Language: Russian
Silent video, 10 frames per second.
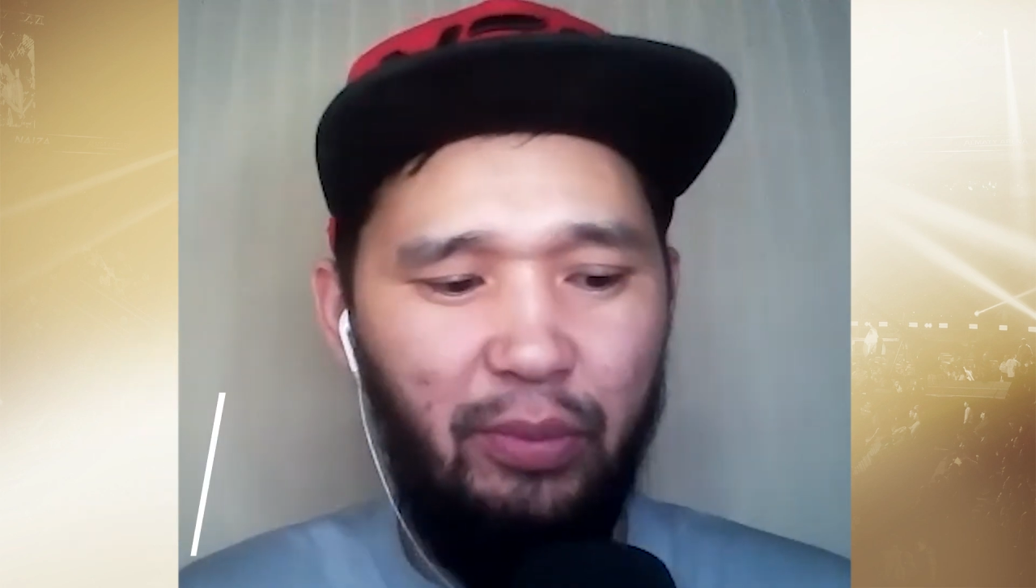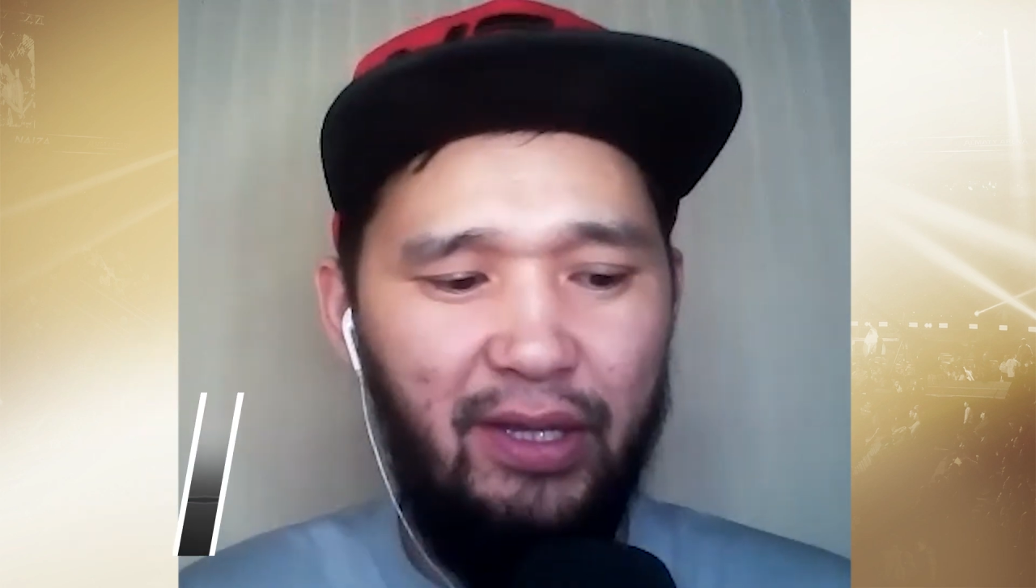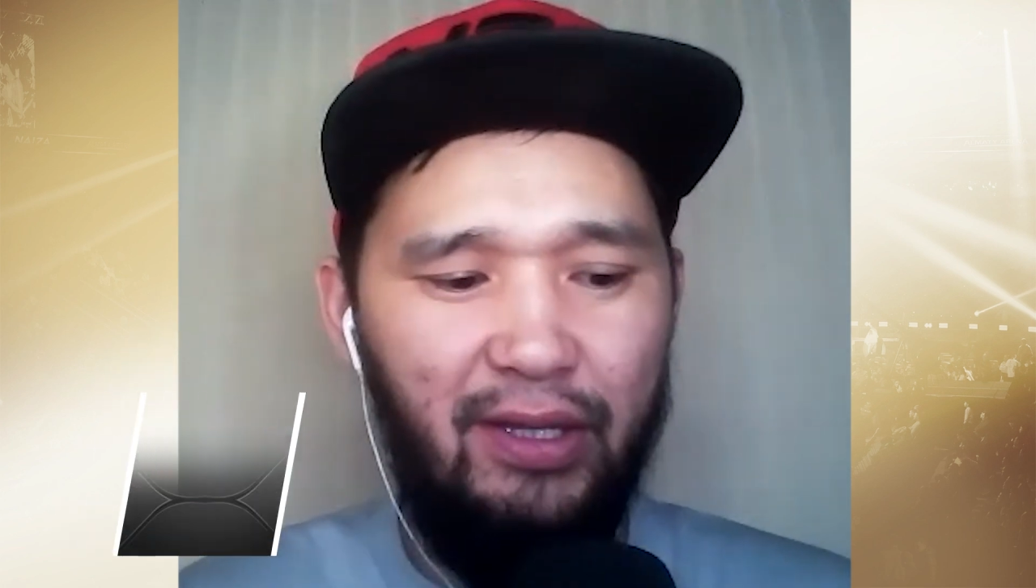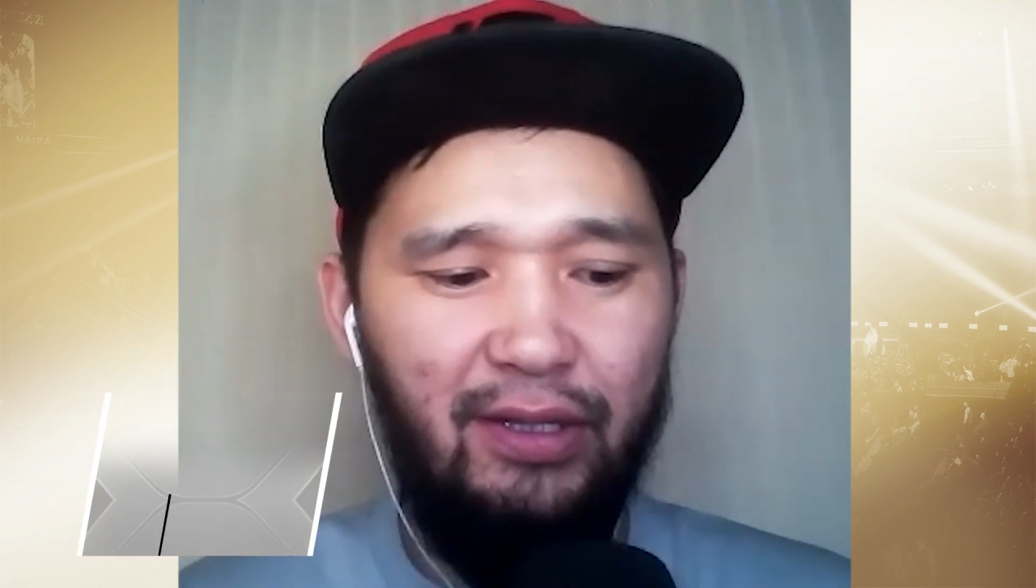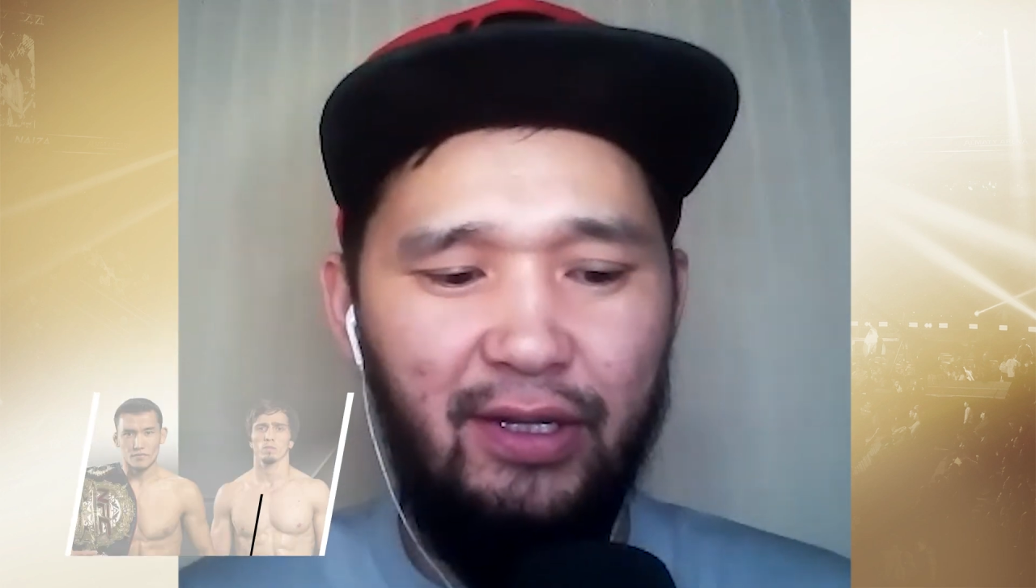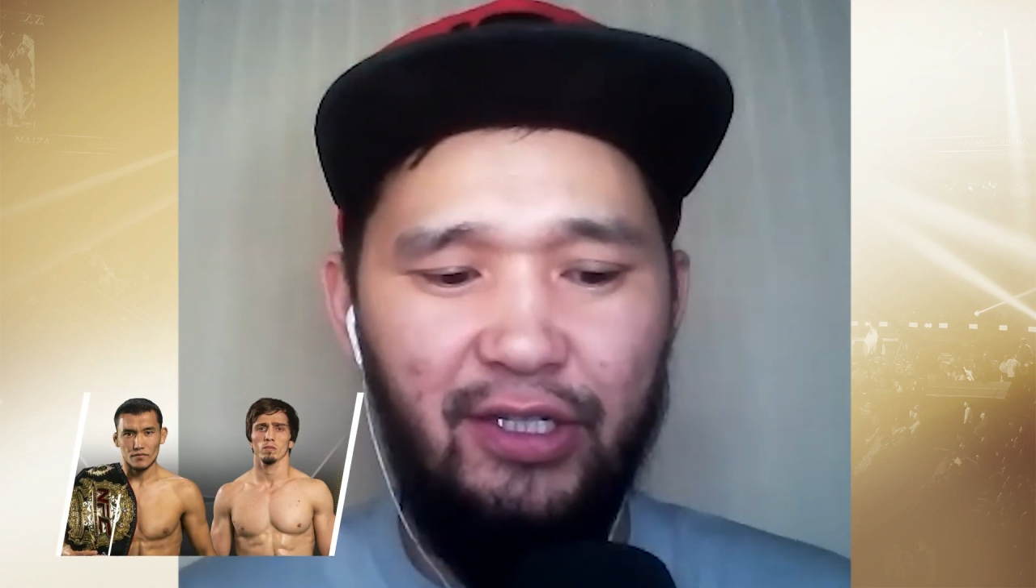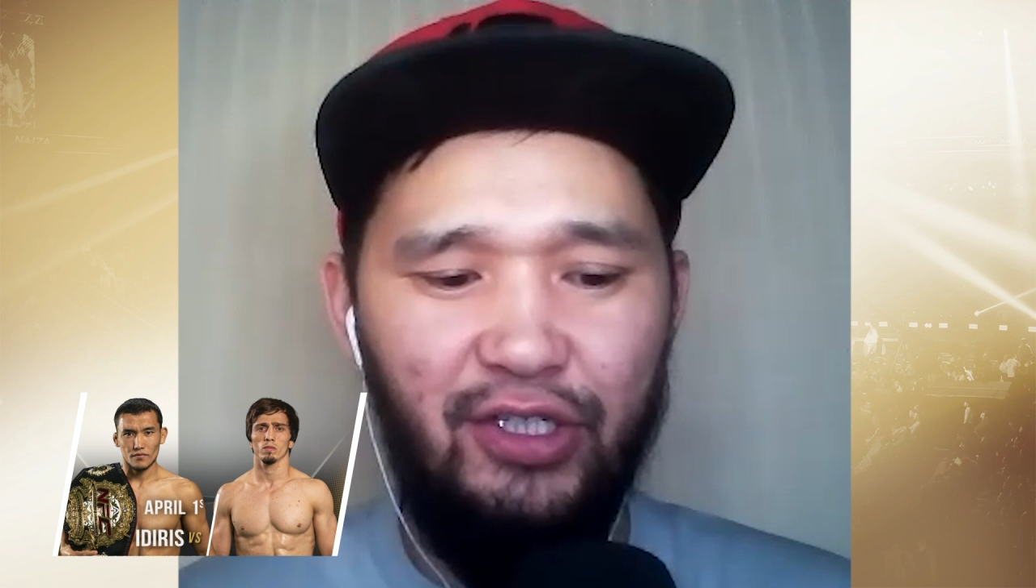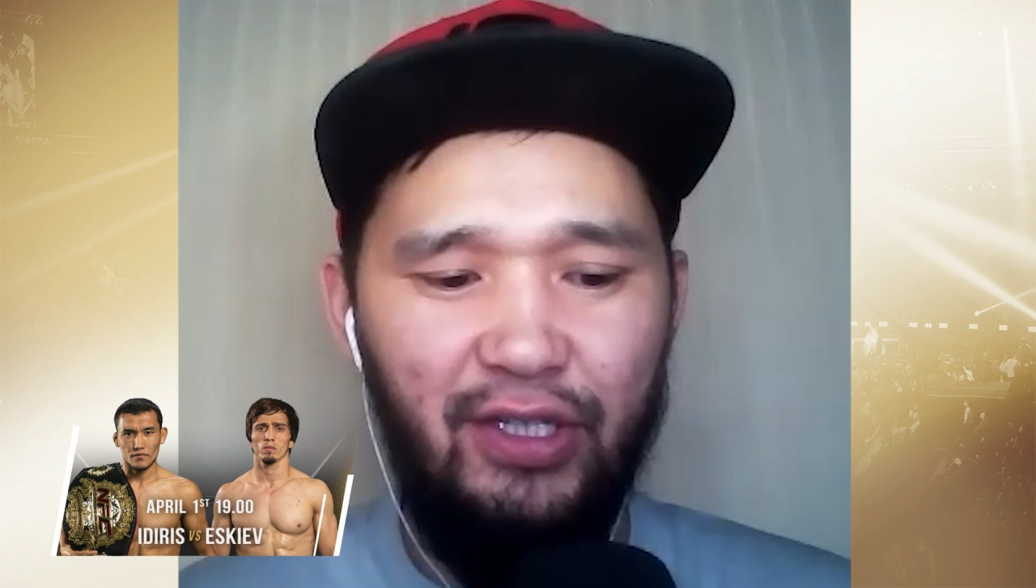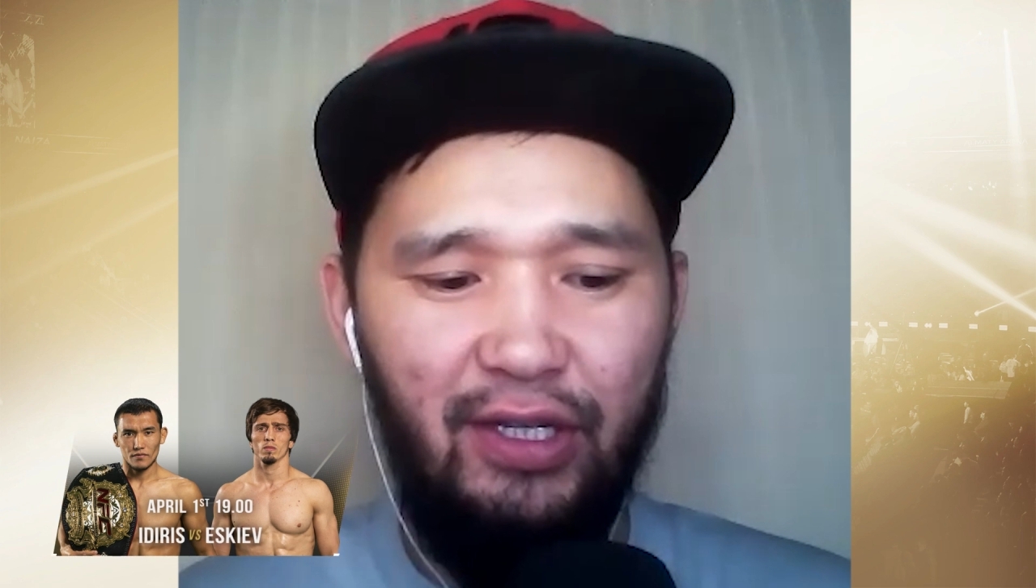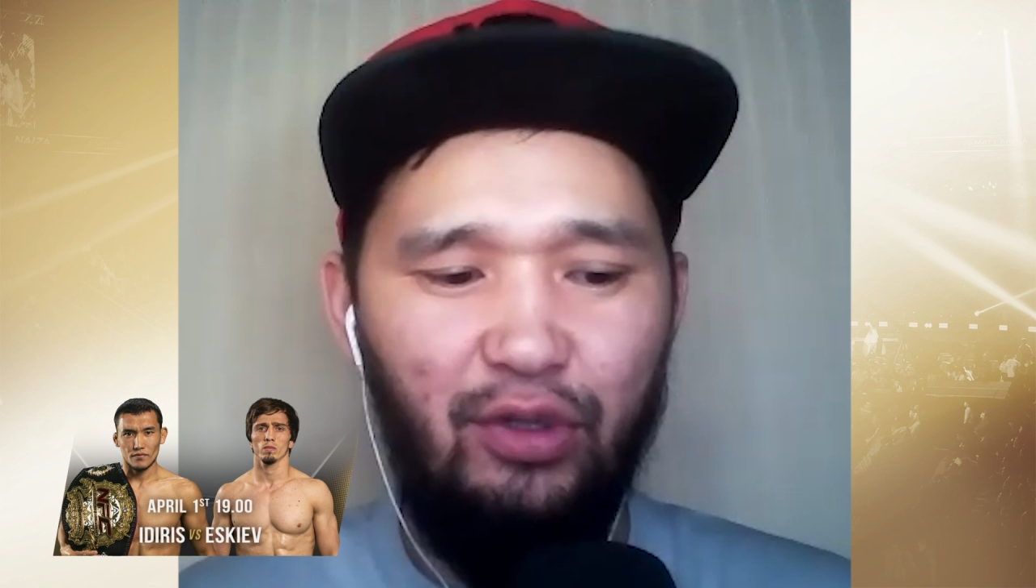поединок
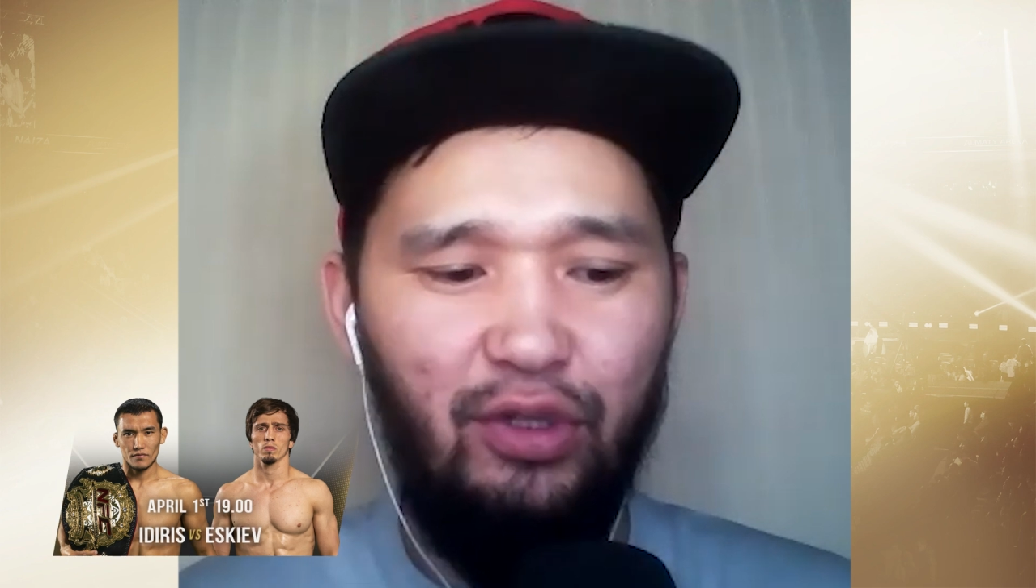ожидает.